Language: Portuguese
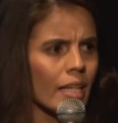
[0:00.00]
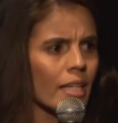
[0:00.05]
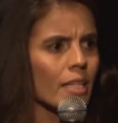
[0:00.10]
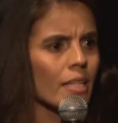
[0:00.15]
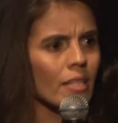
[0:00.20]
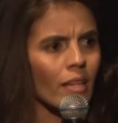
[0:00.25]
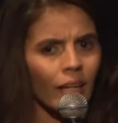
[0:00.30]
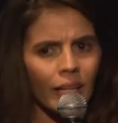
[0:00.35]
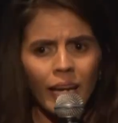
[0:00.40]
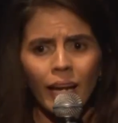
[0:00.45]

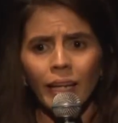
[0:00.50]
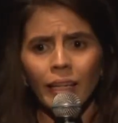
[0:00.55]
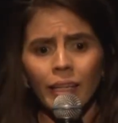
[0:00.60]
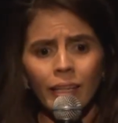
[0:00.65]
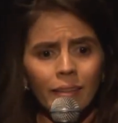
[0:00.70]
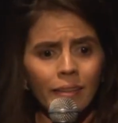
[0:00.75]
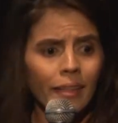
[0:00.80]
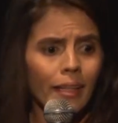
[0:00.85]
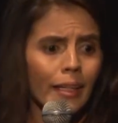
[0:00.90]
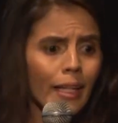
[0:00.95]
Só que
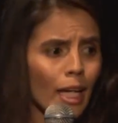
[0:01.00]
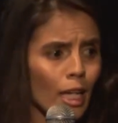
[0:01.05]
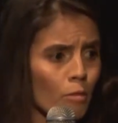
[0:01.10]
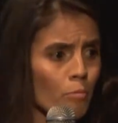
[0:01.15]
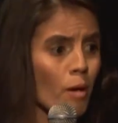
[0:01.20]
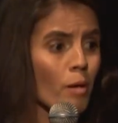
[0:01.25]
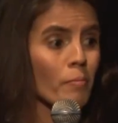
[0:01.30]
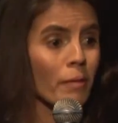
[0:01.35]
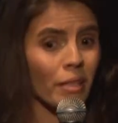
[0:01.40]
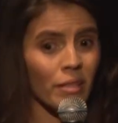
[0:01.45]
aí tem aquele
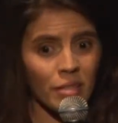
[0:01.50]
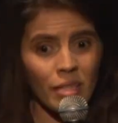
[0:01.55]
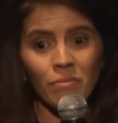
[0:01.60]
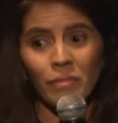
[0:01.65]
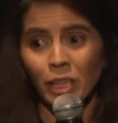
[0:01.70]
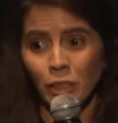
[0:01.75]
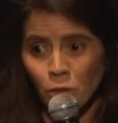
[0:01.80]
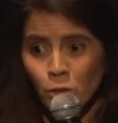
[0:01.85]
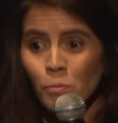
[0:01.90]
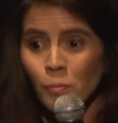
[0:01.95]
momento que você
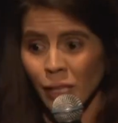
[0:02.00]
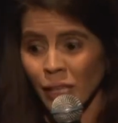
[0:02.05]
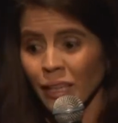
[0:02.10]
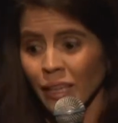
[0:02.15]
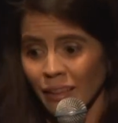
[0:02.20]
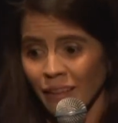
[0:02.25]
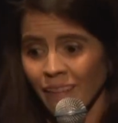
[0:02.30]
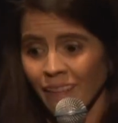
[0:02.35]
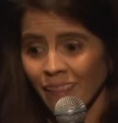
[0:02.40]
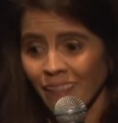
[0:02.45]
vai dormir,
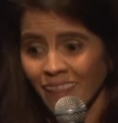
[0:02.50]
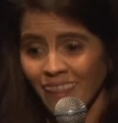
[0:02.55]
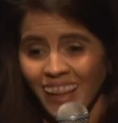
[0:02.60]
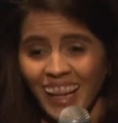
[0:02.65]
né?